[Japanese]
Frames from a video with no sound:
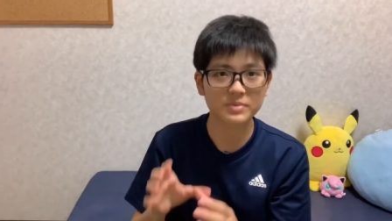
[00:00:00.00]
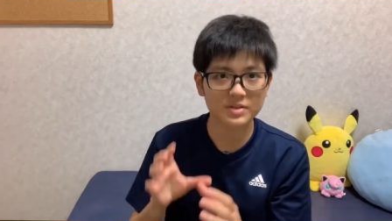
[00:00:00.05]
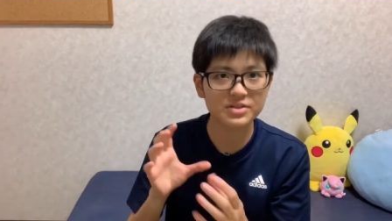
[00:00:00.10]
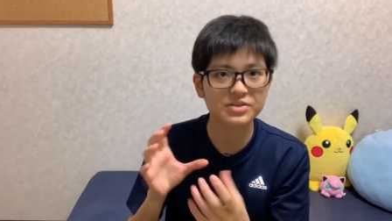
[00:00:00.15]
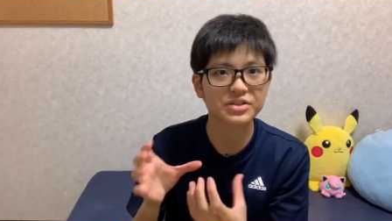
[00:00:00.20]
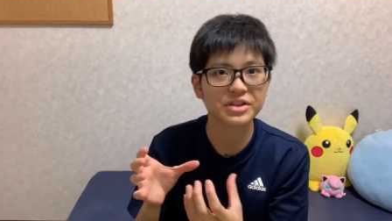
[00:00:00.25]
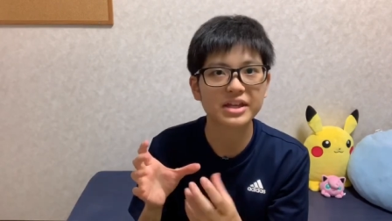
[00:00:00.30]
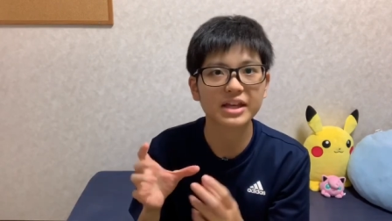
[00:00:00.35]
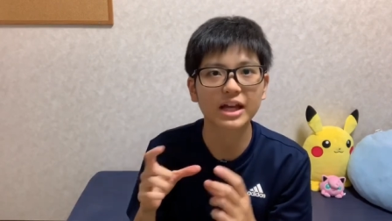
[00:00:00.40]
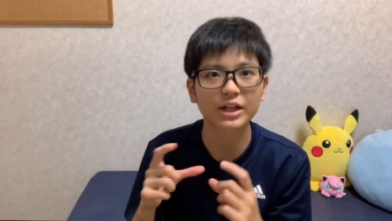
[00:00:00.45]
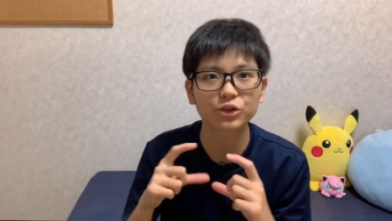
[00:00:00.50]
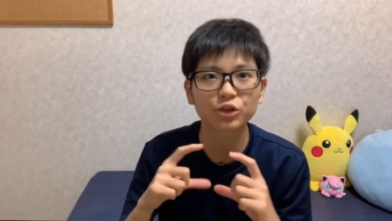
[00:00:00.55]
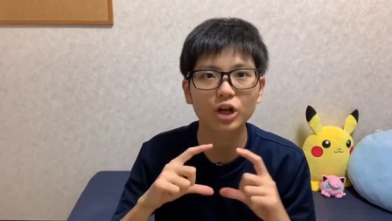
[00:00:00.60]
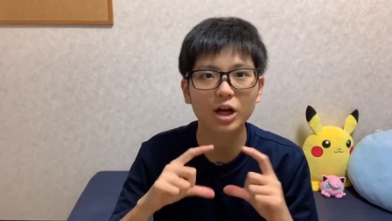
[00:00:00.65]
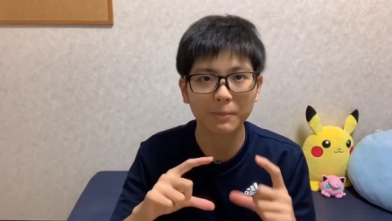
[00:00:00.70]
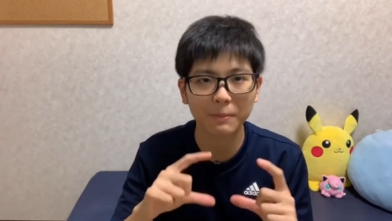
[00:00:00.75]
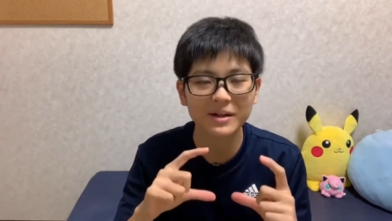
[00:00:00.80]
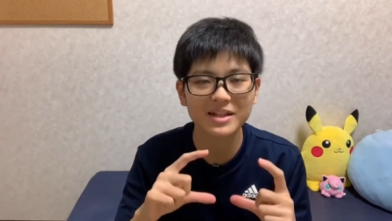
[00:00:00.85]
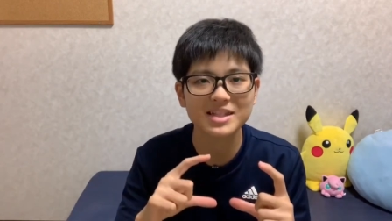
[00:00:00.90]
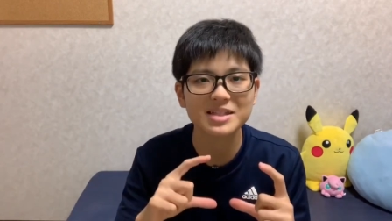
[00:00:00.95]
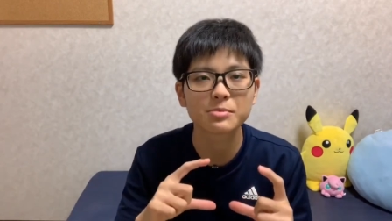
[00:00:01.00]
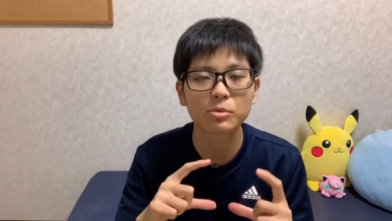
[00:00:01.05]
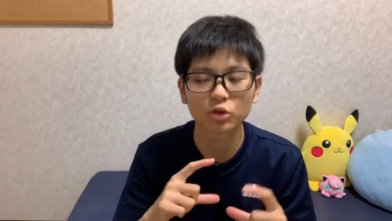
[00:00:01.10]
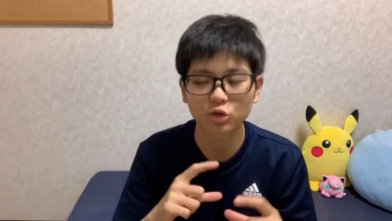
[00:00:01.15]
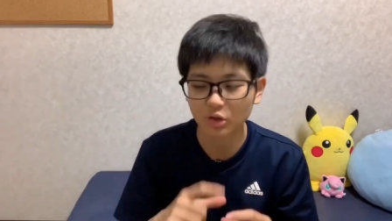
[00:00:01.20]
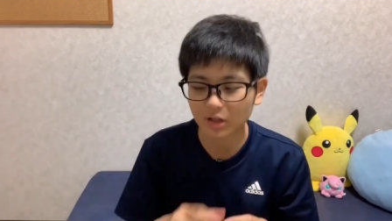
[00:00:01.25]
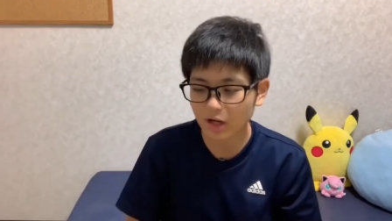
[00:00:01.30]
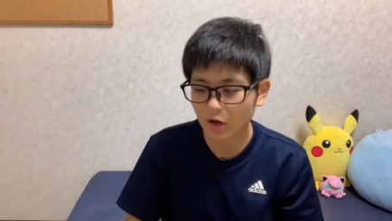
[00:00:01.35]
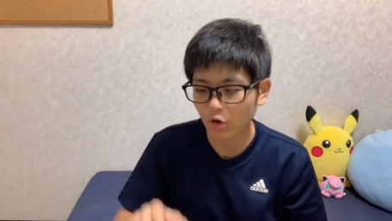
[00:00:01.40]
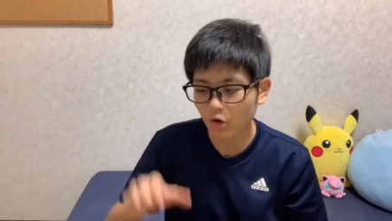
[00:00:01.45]
スイカとかパスモ
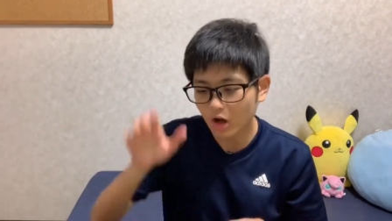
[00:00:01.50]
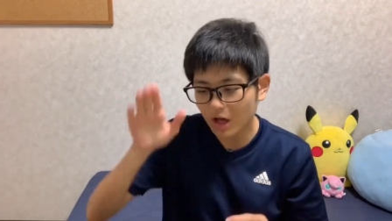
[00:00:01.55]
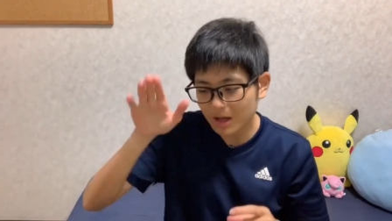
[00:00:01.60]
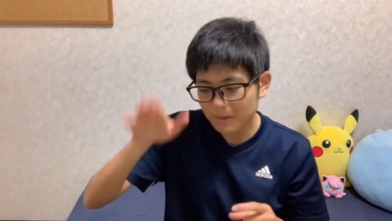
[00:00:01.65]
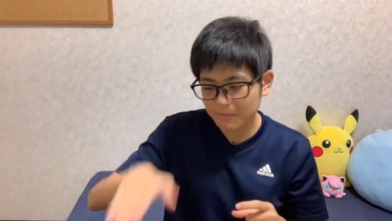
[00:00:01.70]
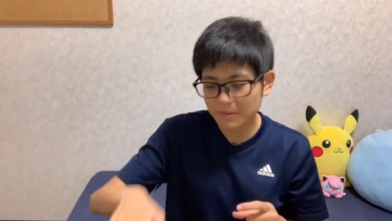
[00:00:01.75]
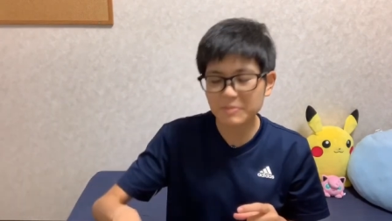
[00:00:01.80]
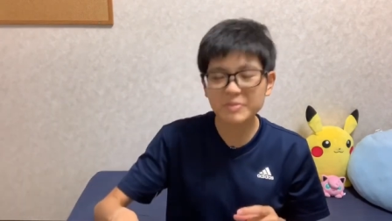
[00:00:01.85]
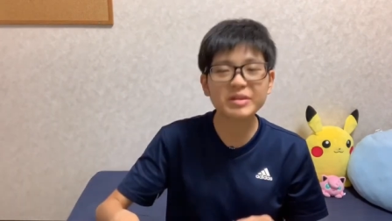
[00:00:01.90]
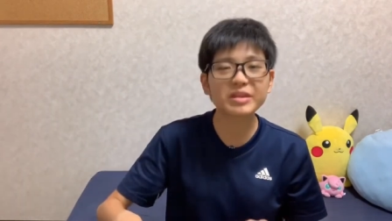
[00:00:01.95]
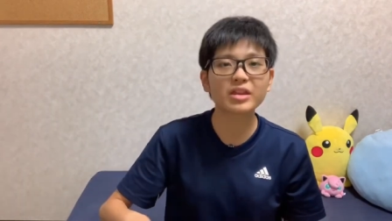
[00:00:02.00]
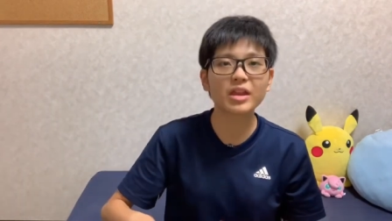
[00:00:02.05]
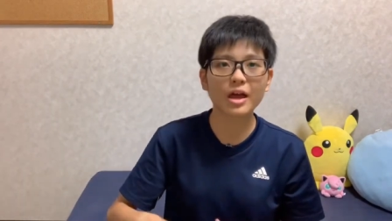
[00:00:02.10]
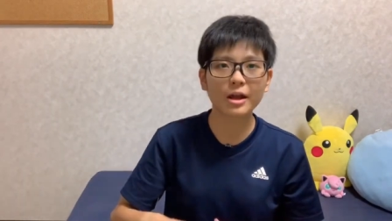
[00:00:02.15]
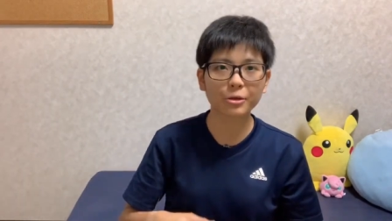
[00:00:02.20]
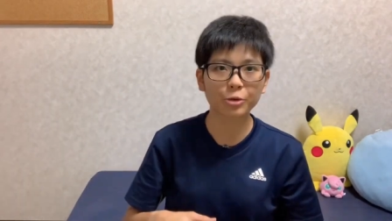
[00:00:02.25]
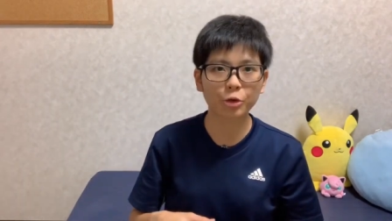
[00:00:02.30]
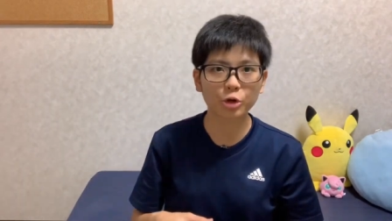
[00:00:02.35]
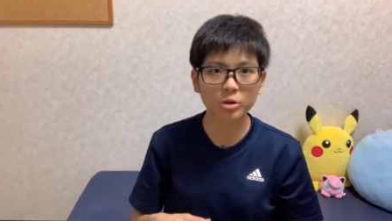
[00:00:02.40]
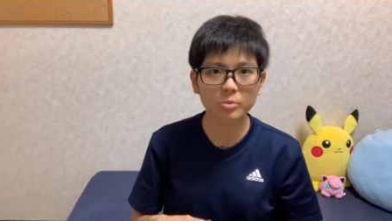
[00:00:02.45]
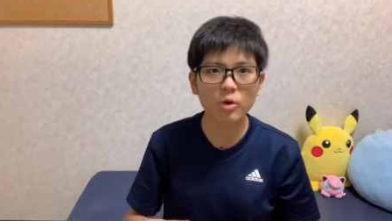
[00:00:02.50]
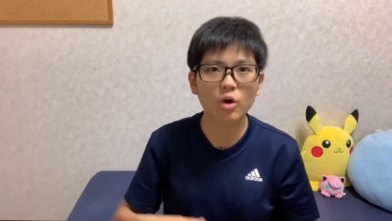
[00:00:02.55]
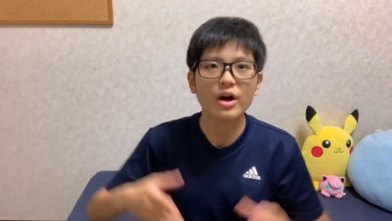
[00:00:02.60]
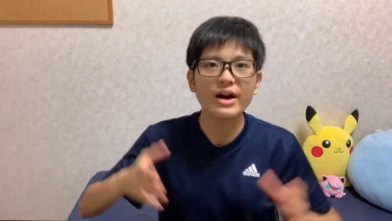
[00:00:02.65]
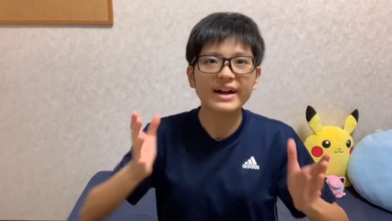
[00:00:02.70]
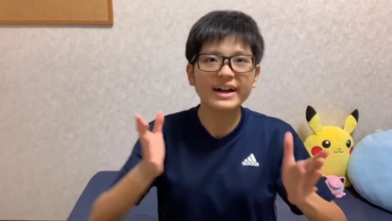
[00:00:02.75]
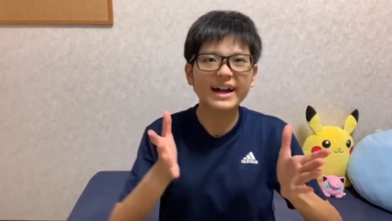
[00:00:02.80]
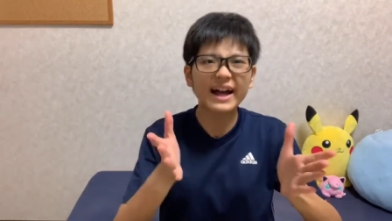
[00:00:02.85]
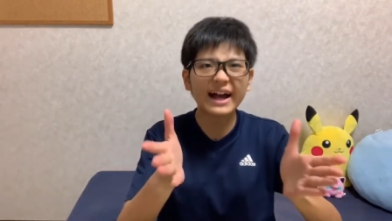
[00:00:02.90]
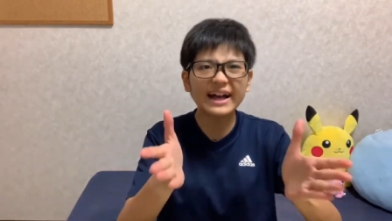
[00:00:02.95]
とかをピピってやるところも、
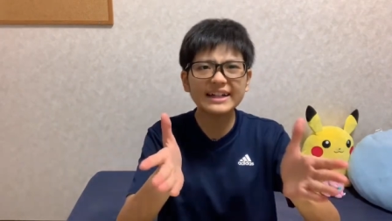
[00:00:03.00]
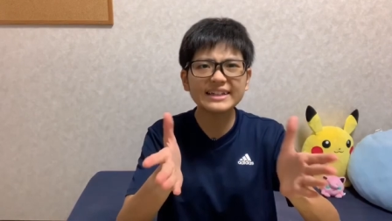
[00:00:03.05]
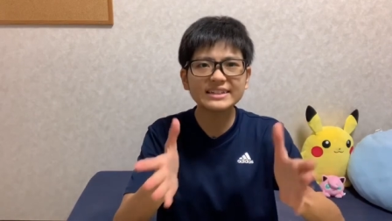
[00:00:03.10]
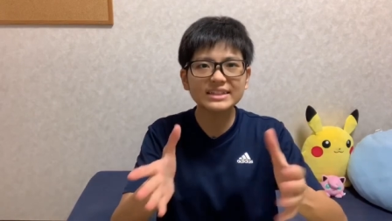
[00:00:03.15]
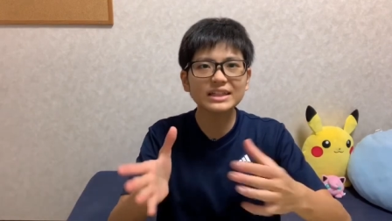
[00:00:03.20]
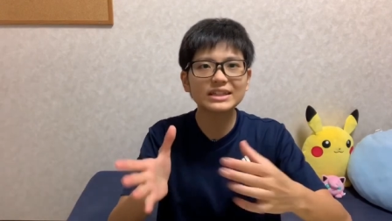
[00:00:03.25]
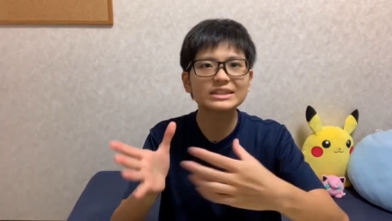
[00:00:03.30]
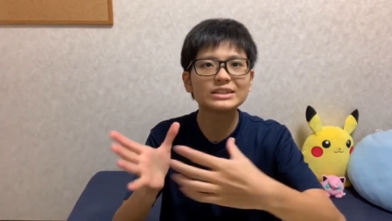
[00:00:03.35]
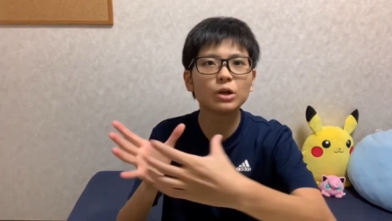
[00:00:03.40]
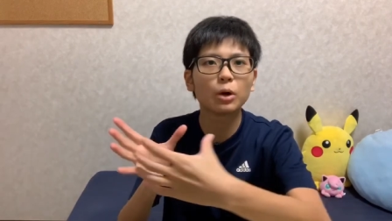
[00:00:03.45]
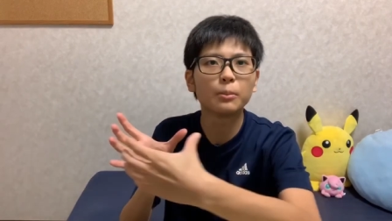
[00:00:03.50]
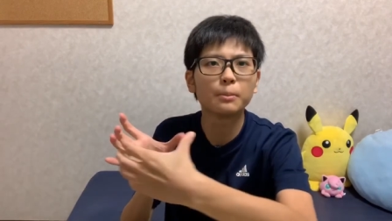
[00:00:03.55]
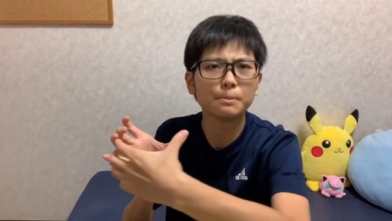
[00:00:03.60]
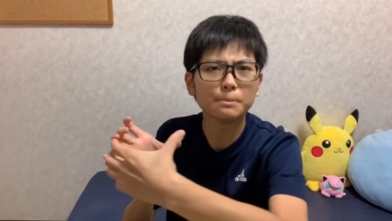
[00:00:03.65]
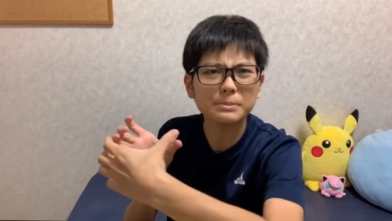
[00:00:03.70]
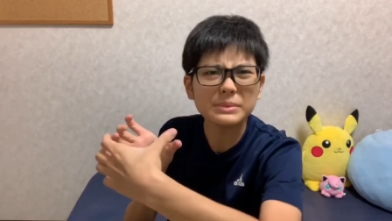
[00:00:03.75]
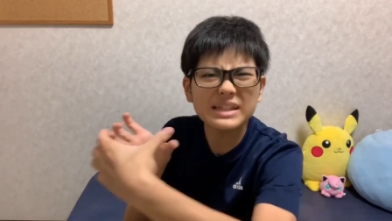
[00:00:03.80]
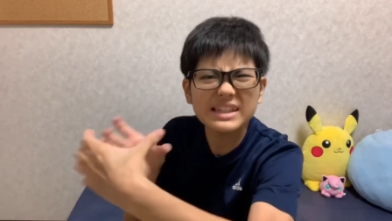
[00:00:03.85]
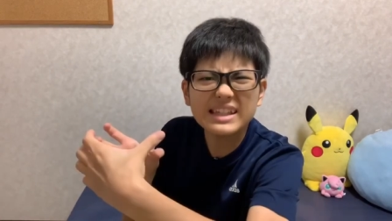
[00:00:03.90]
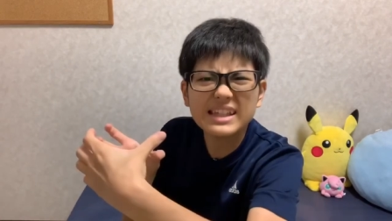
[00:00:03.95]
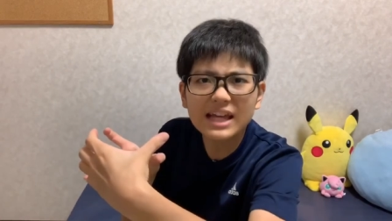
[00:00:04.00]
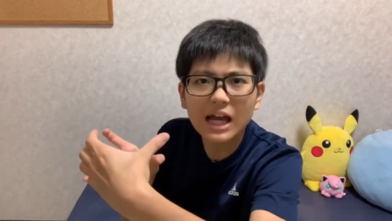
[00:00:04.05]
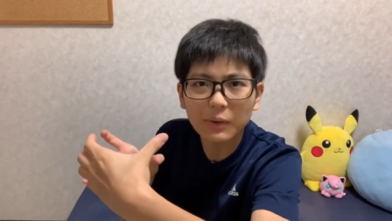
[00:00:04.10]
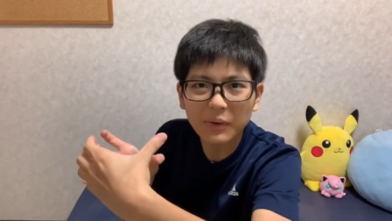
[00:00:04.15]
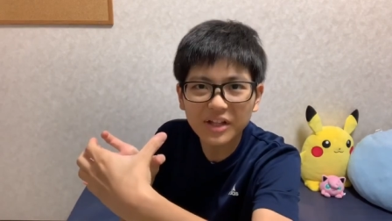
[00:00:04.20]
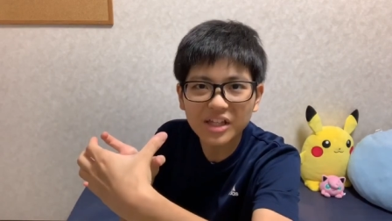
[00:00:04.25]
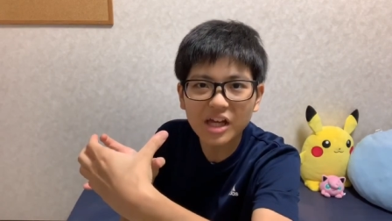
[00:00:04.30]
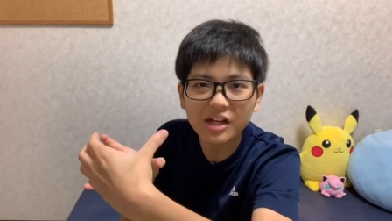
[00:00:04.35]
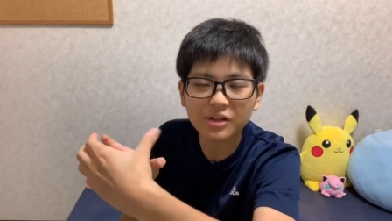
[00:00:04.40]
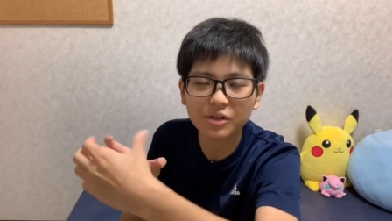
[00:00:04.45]
改札の右
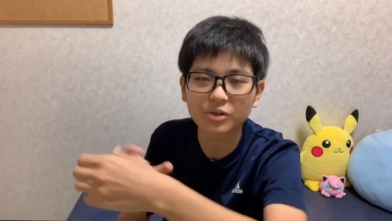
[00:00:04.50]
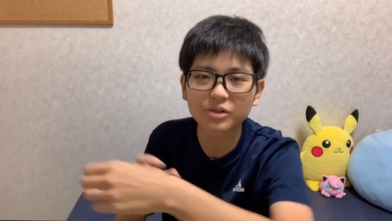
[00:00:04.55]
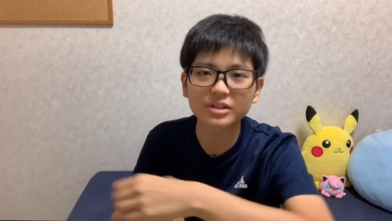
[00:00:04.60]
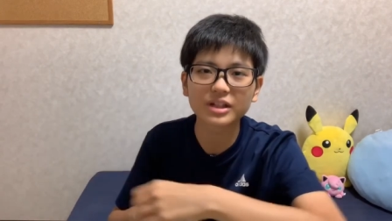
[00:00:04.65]
側にあるの。